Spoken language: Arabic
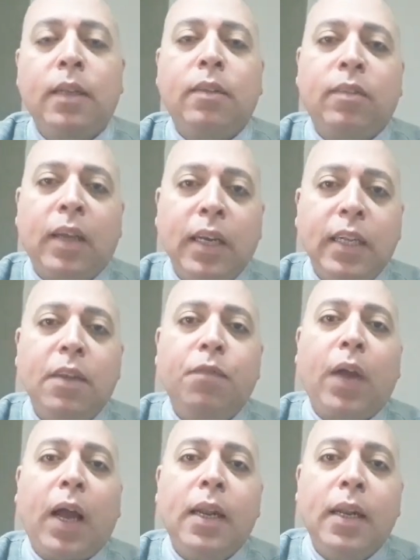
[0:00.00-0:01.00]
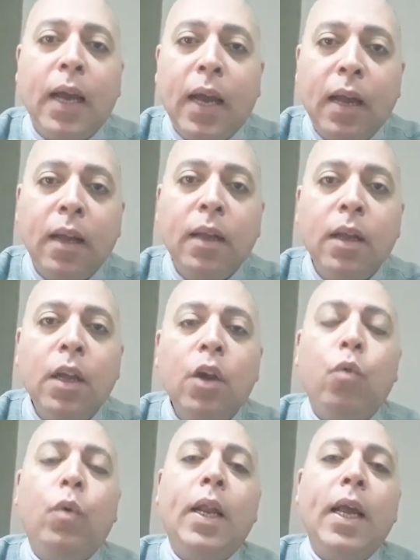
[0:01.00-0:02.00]
تساعدني في حلها
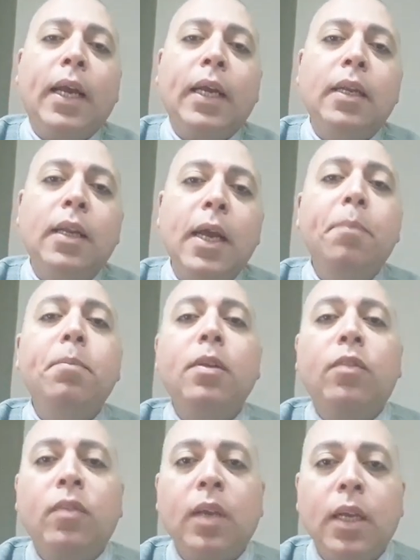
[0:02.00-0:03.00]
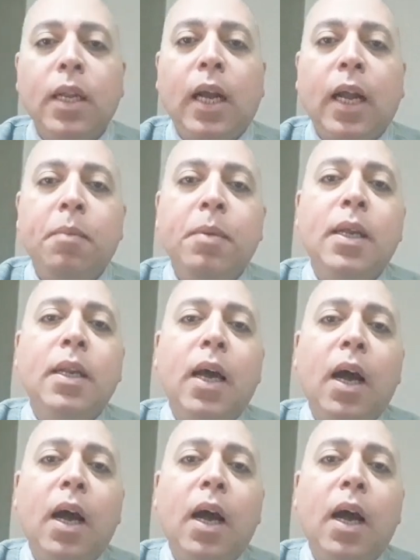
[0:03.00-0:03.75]
ولكن ابن السيده كمان